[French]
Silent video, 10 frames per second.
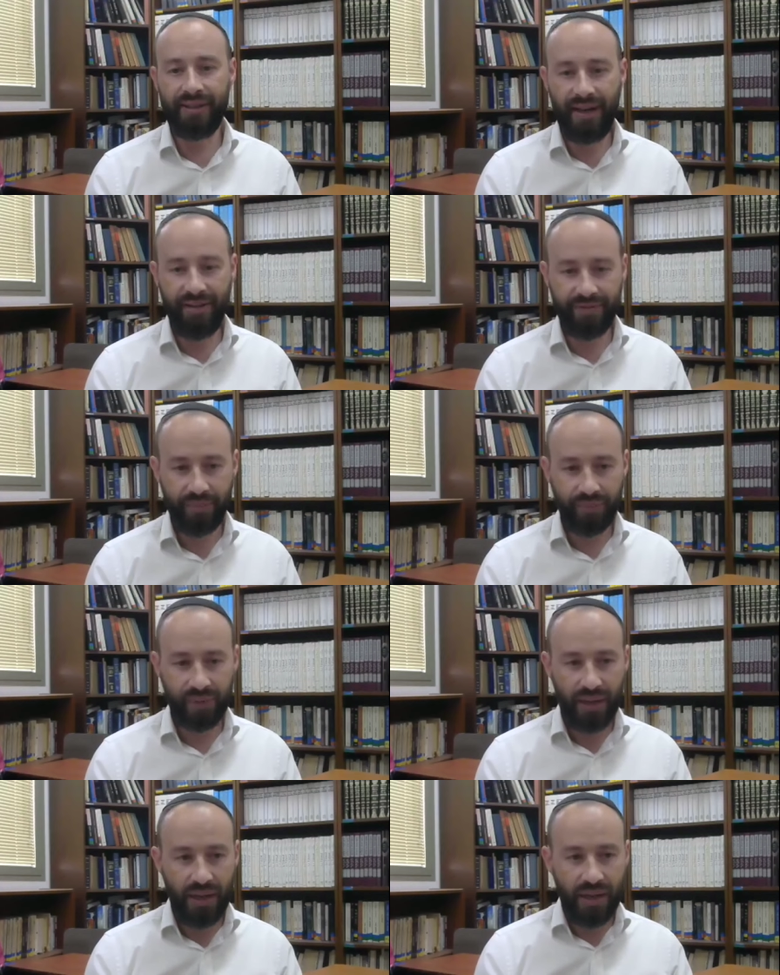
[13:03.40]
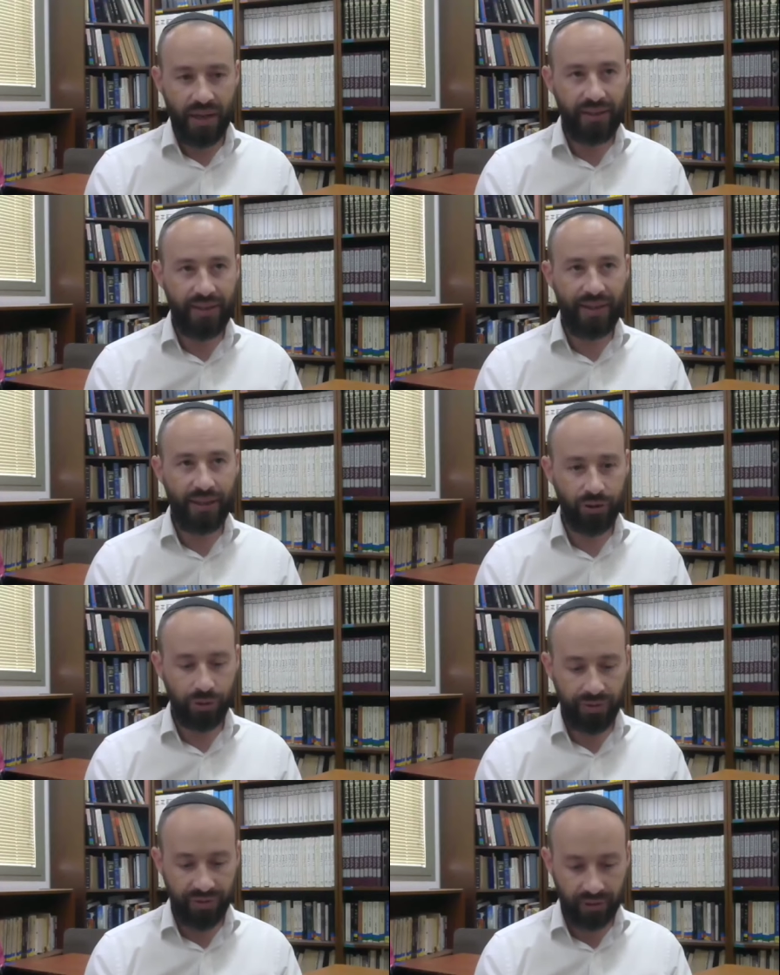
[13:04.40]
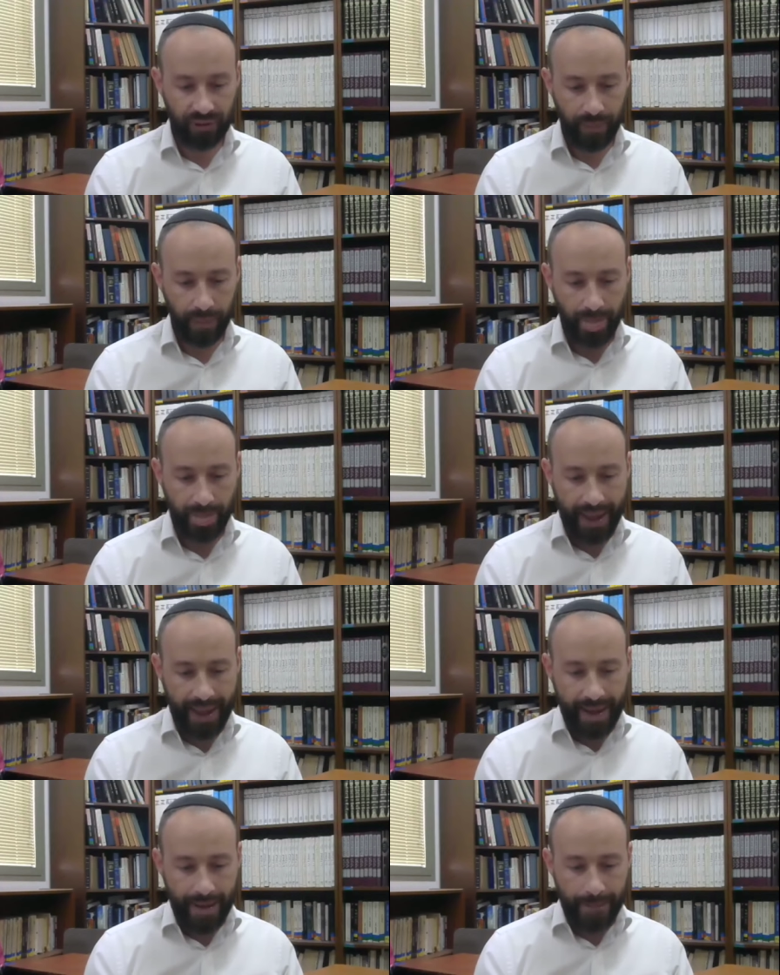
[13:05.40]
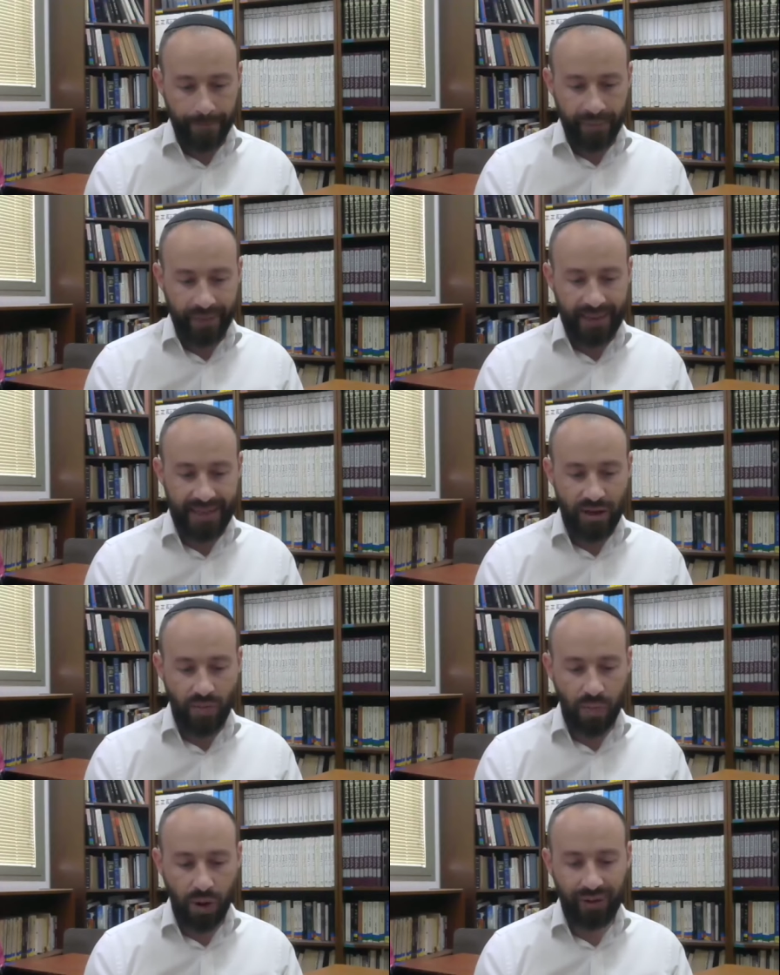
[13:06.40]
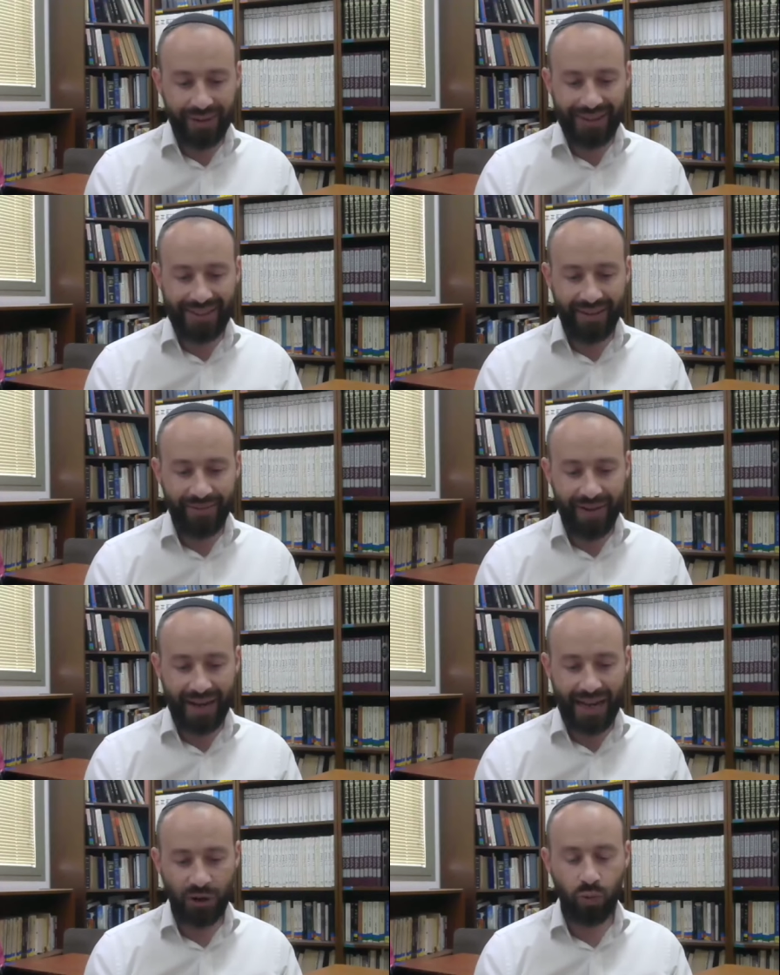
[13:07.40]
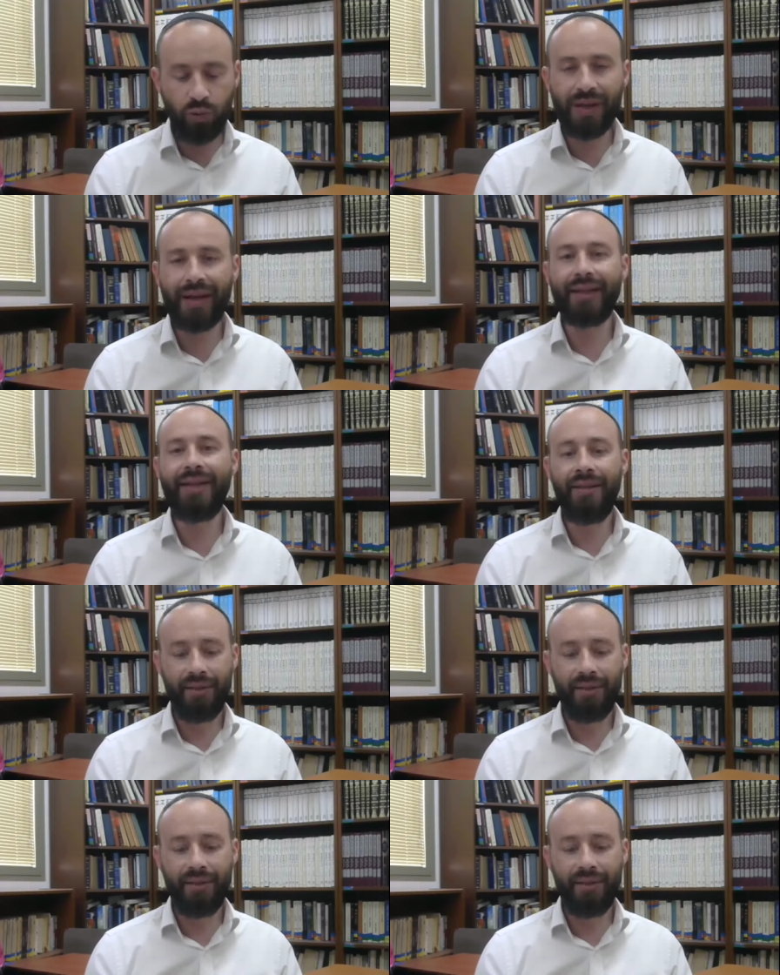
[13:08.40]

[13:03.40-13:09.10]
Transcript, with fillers: élèves Il disait la chose suivante L'île mode à Akuzari,